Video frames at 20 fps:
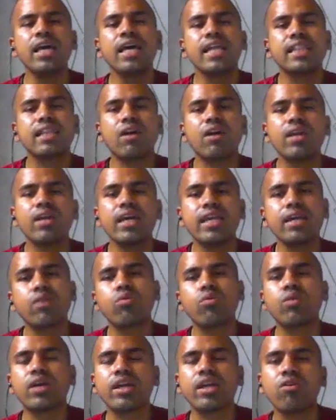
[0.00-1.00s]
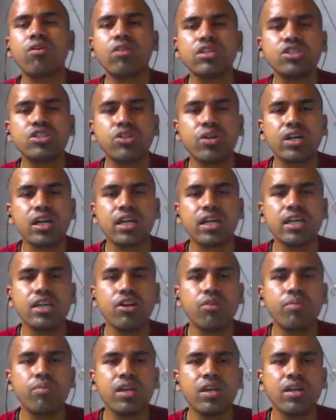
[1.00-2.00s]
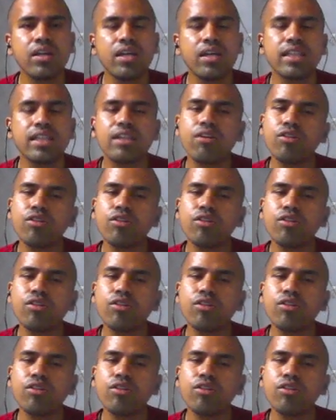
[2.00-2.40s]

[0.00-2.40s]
তাহলে এর এককের ঘরের সংখ্যা কি হবে তাহলে